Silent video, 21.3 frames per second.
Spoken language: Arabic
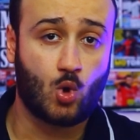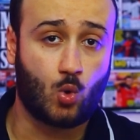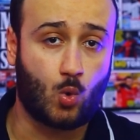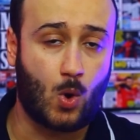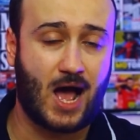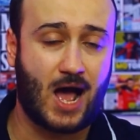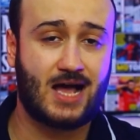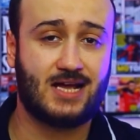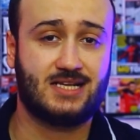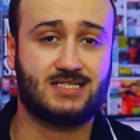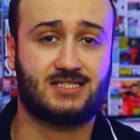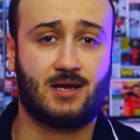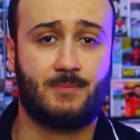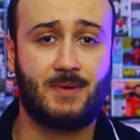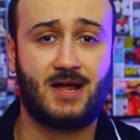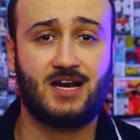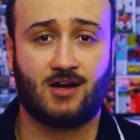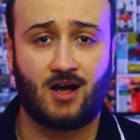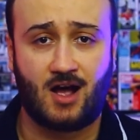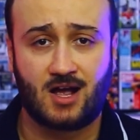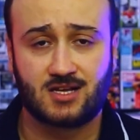
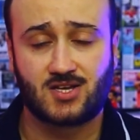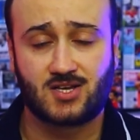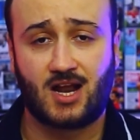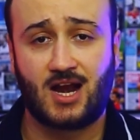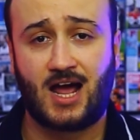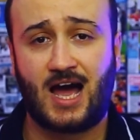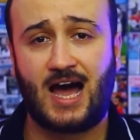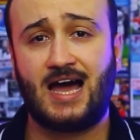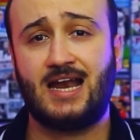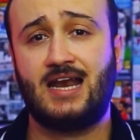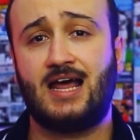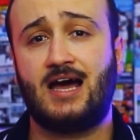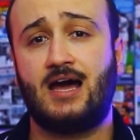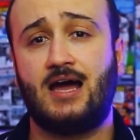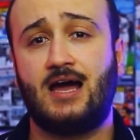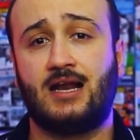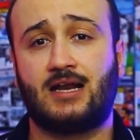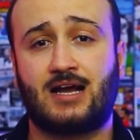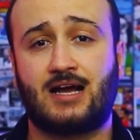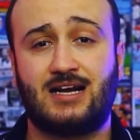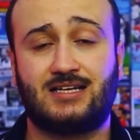والزمالك حصل على
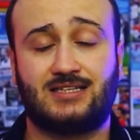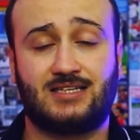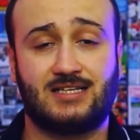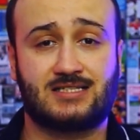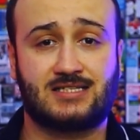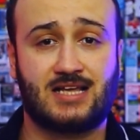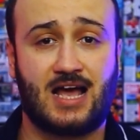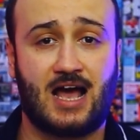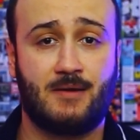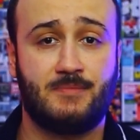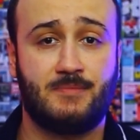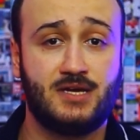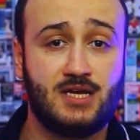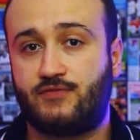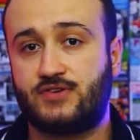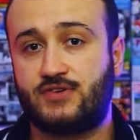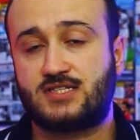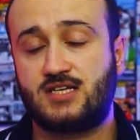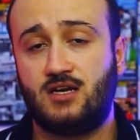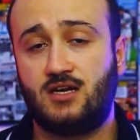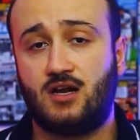الكارت الذهبي
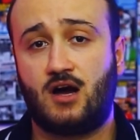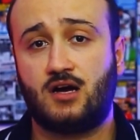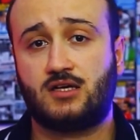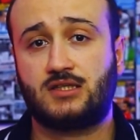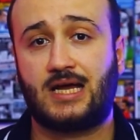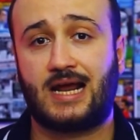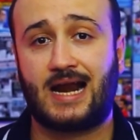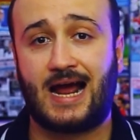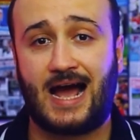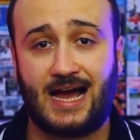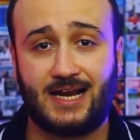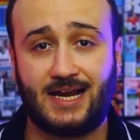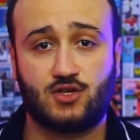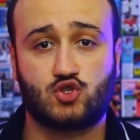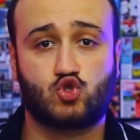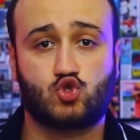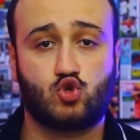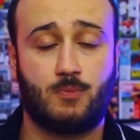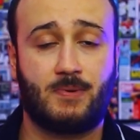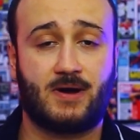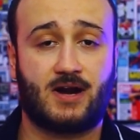تفاصيل اكتر عن
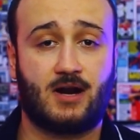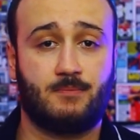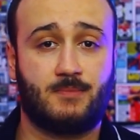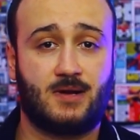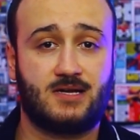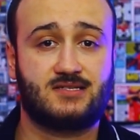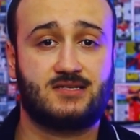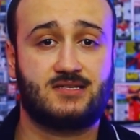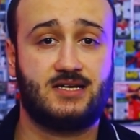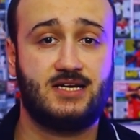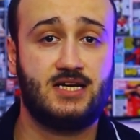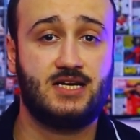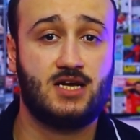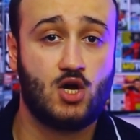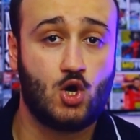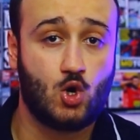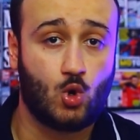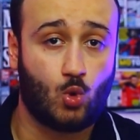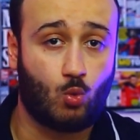السوبر المصري